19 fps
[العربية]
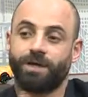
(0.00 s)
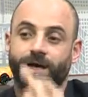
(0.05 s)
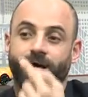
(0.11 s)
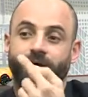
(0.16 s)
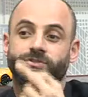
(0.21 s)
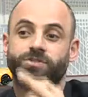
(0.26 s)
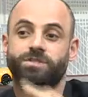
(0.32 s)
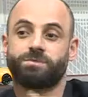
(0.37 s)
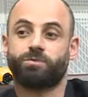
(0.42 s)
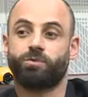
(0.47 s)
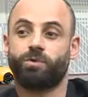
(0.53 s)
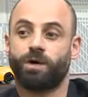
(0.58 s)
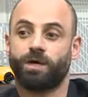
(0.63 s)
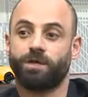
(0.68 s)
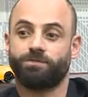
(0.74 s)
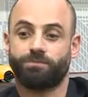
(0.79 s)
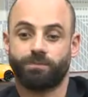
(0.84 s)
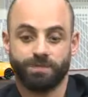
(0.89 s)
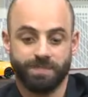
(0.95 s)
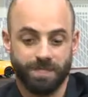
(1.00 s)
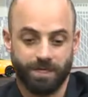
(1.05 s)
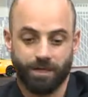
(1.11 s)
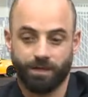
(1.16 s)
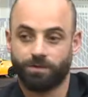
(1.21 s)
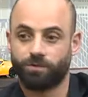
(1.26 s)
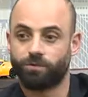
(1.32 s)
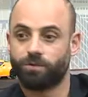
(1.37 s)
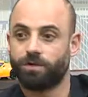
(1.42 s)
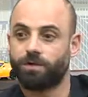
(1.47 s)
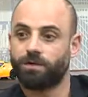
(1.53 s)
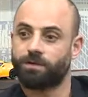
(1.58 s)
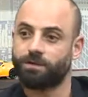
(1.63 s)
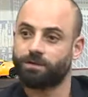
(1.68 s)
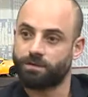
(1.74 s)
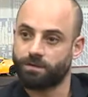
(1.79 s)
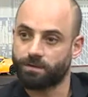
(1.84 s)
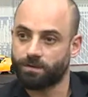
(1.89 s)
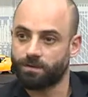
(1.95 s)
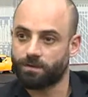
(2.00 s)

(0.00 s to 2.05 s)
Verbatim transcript: حاجز بوقف بيسال عن الاوراق